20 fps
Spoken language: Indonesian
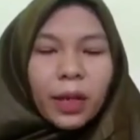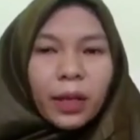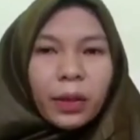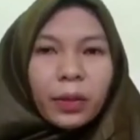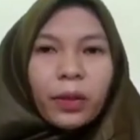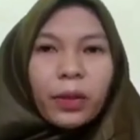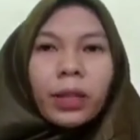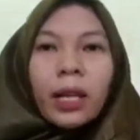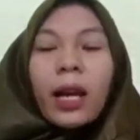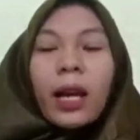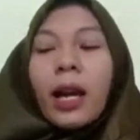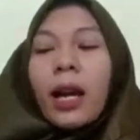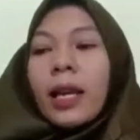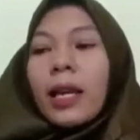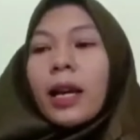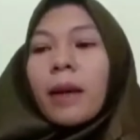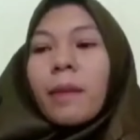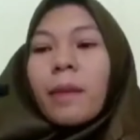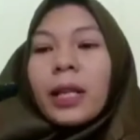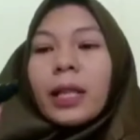berikut.
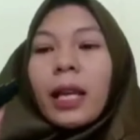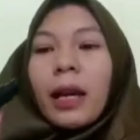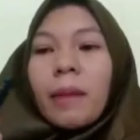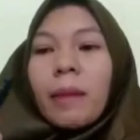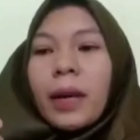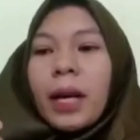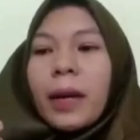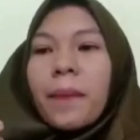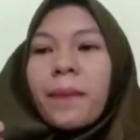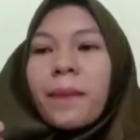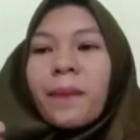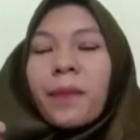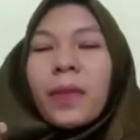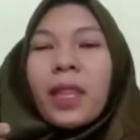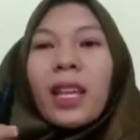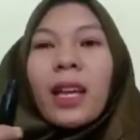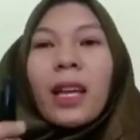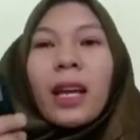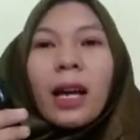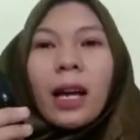Yang pertama,
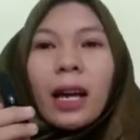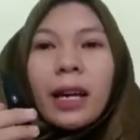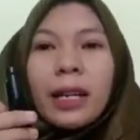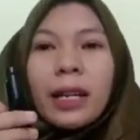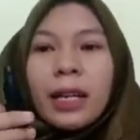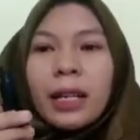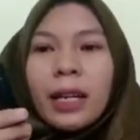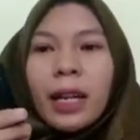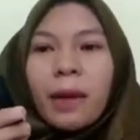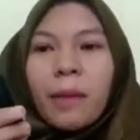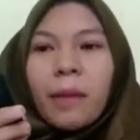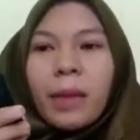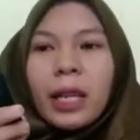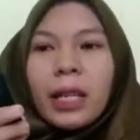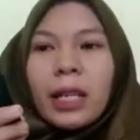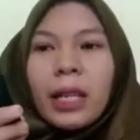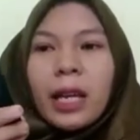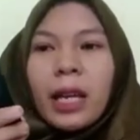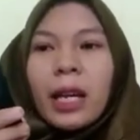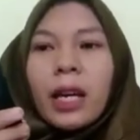ada yang
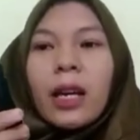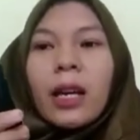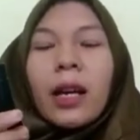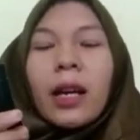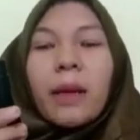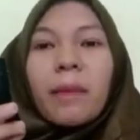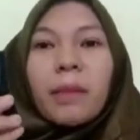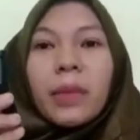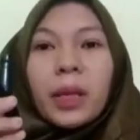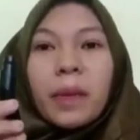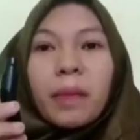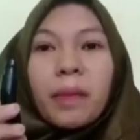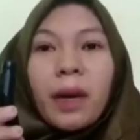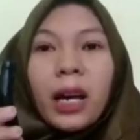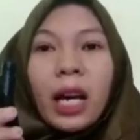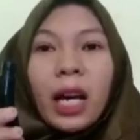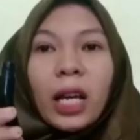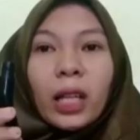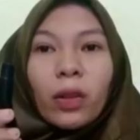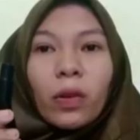namanya
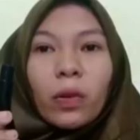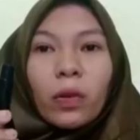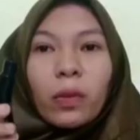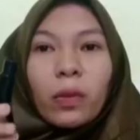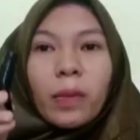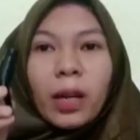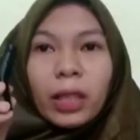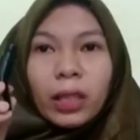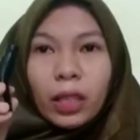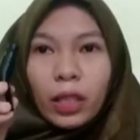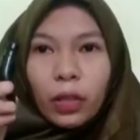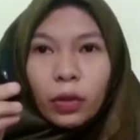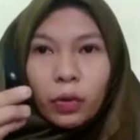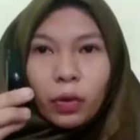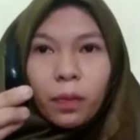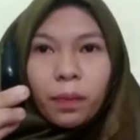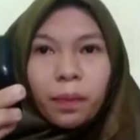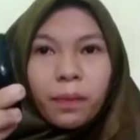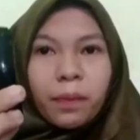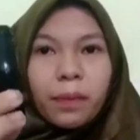pipa atau lubang
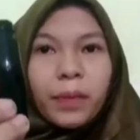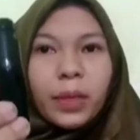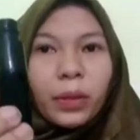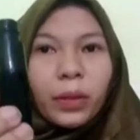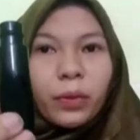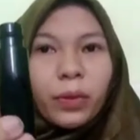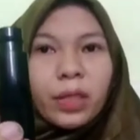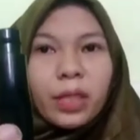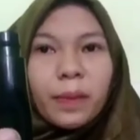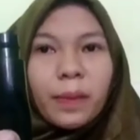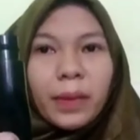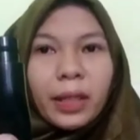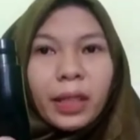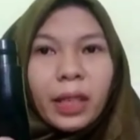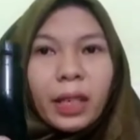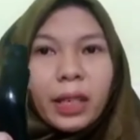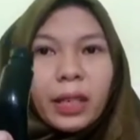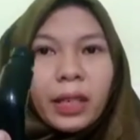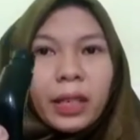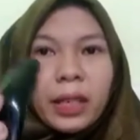tiup, bentuknya seperti
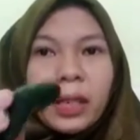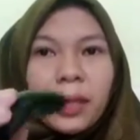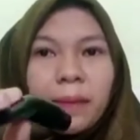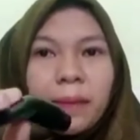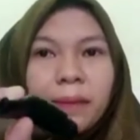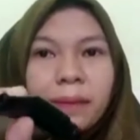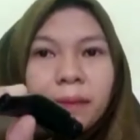ini.